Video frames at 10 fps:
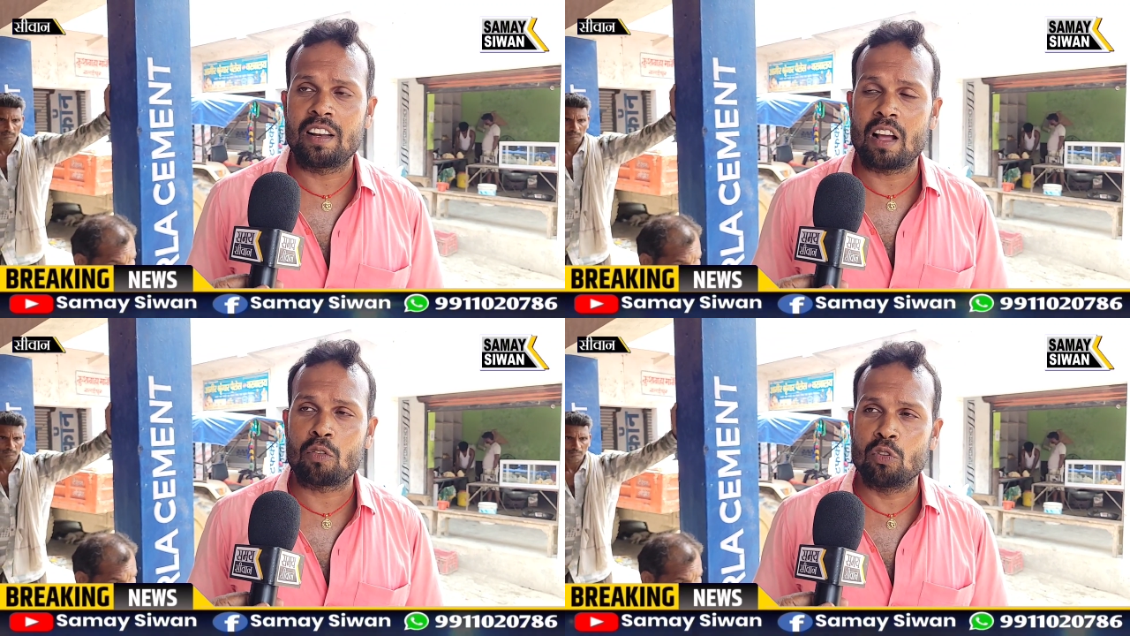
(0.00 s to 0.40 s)

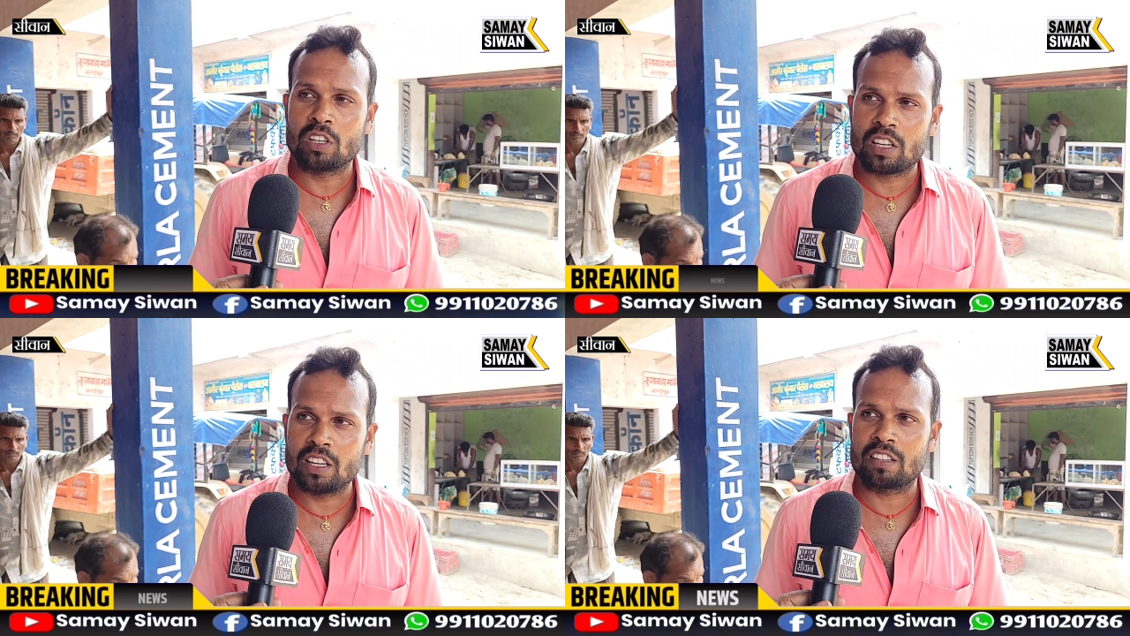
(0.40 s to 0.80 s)
ना
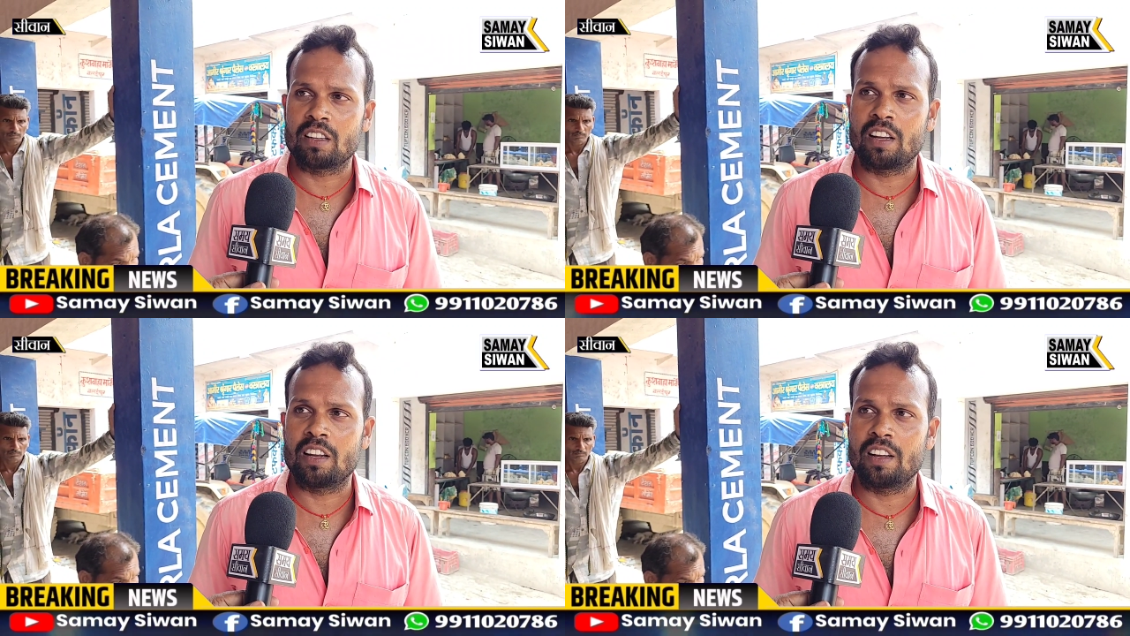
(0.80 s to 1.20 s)
कोई केस
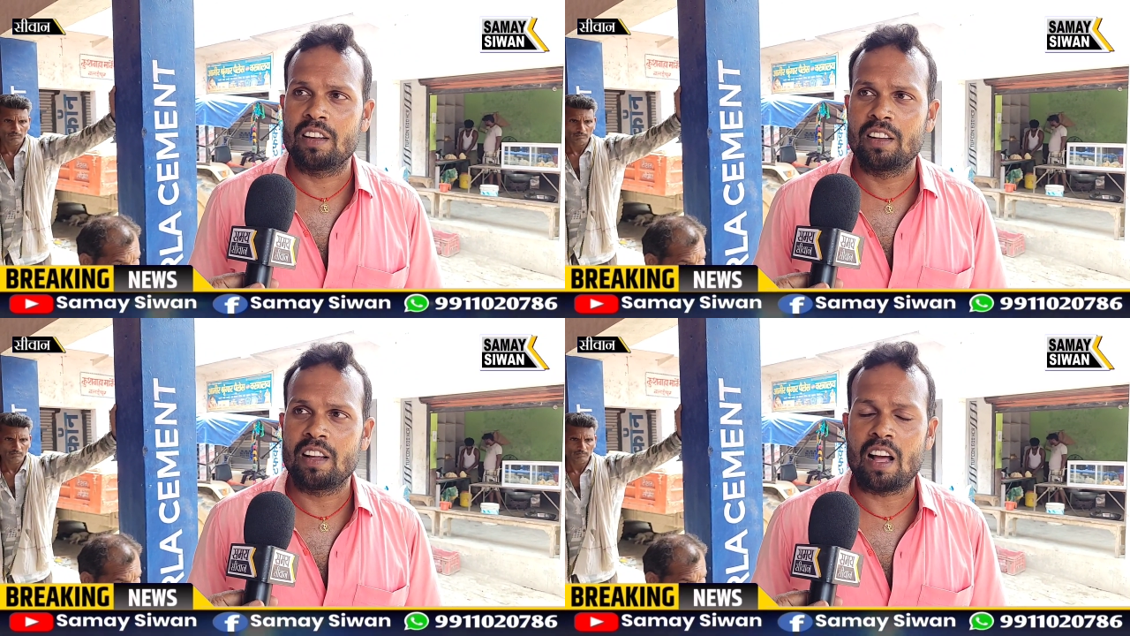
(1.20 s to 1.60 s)
है
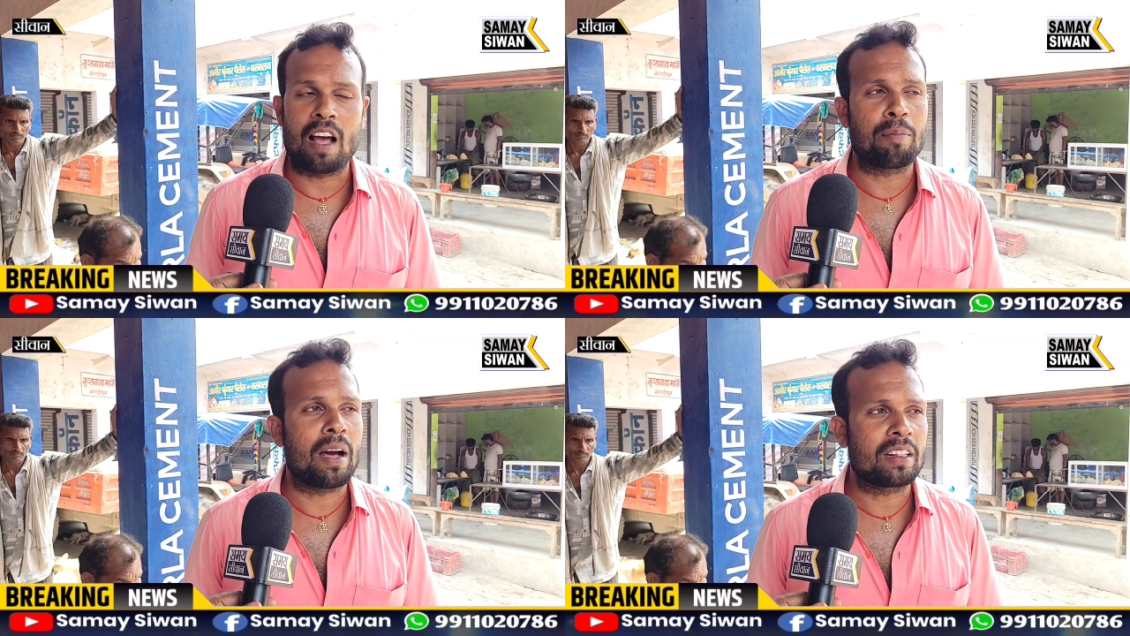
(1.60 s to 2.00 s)

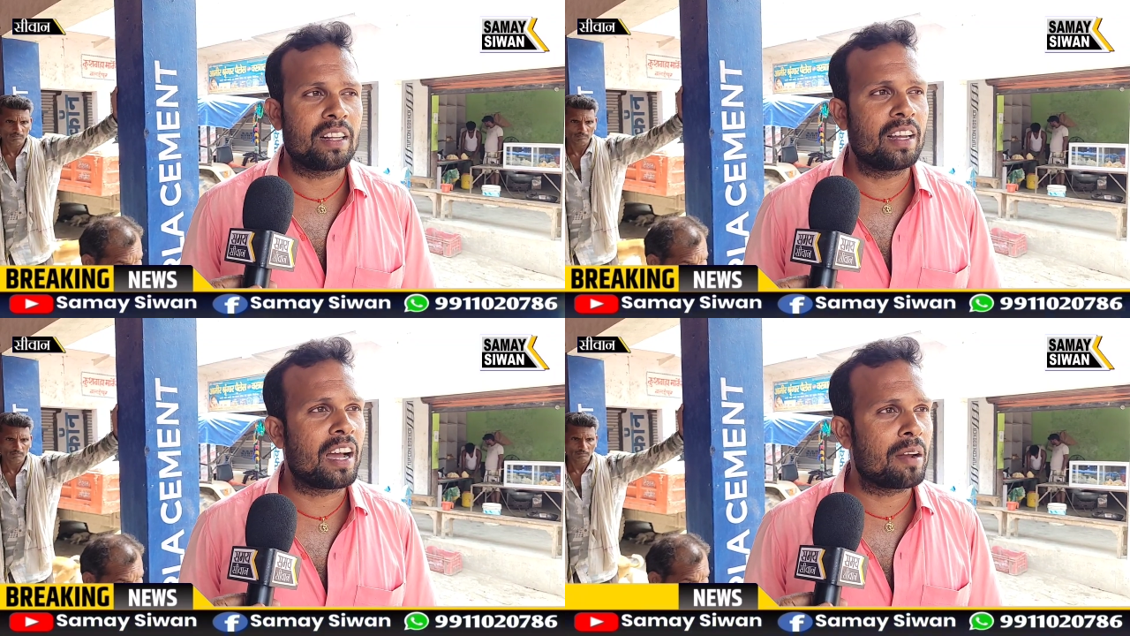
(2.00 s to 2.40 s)
आप
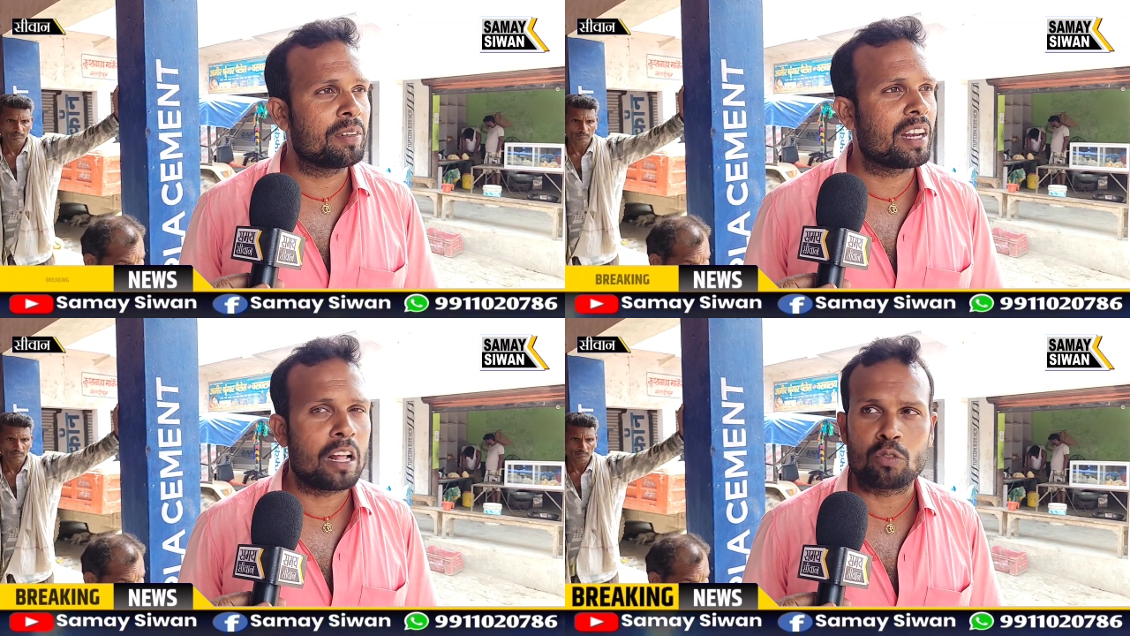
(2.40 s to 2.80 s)
आते हैं ग्यारह
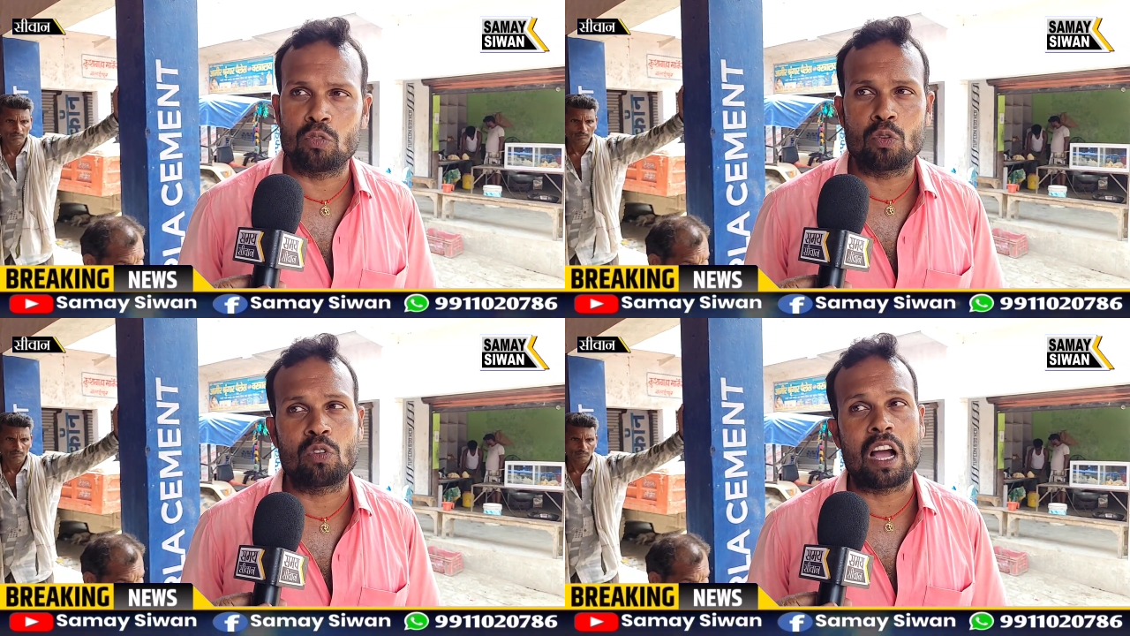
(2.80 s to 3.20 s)
बजे रात को
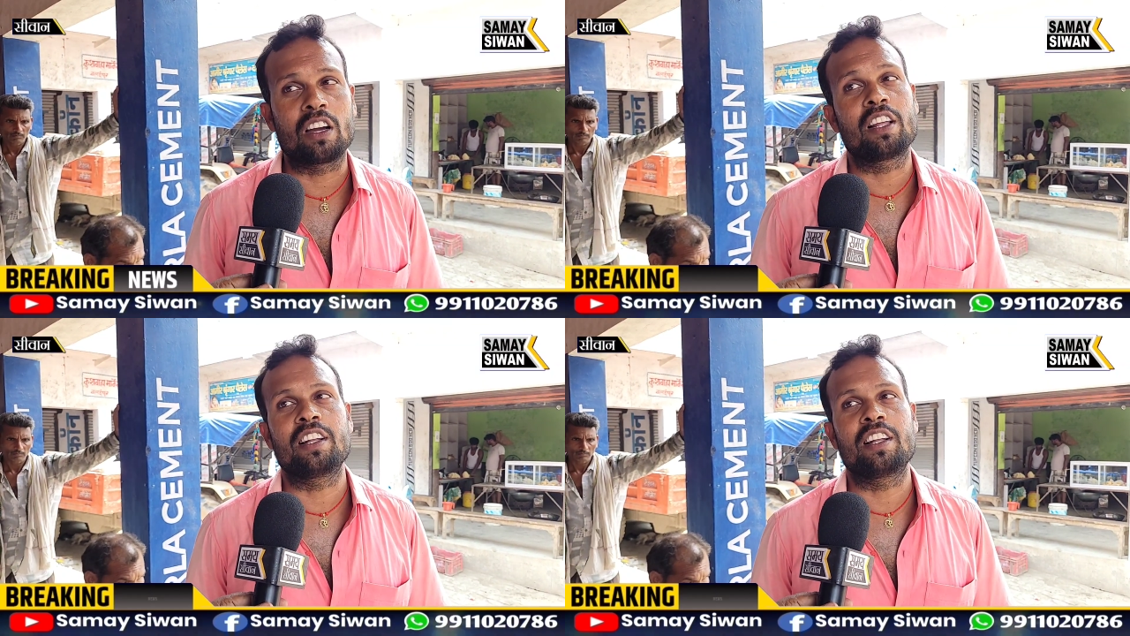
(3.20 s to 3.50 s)
उनको उठा कर